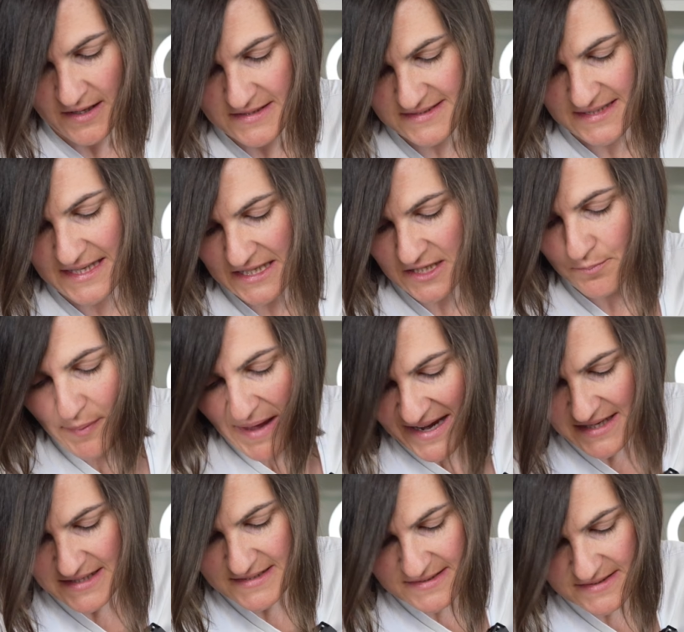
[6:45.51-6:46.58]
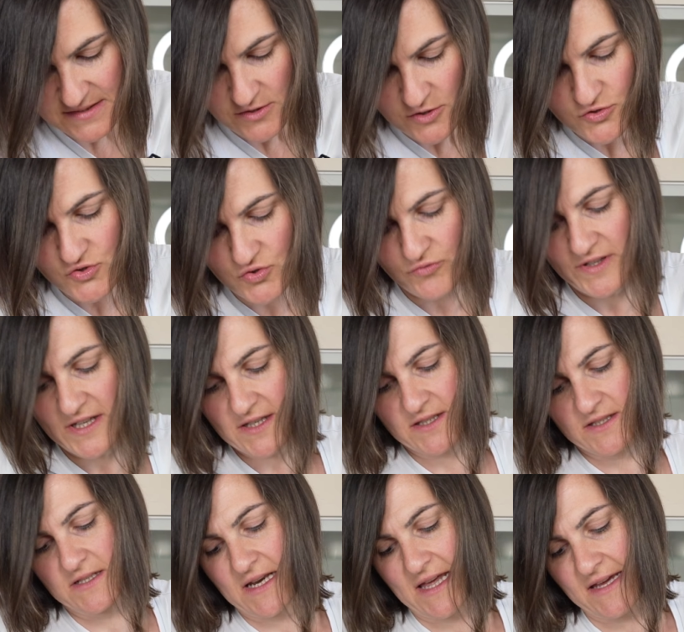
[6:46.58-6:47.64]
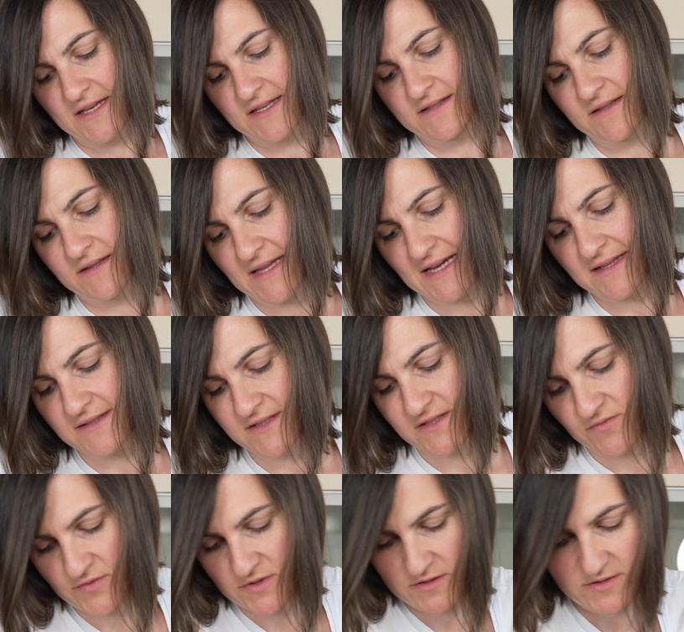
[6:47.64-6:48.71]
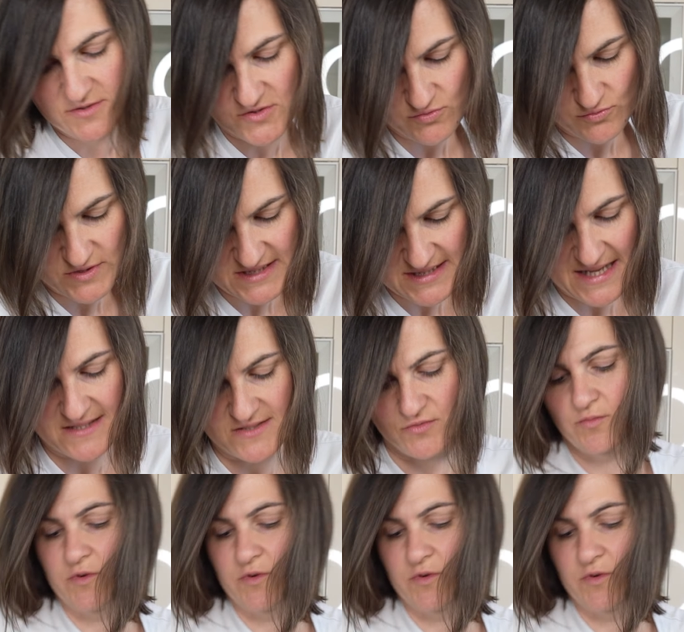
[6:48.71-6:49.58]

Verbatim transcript: Es geht beides, so wie euch ihr leichter das, wie ihr das sonst auch so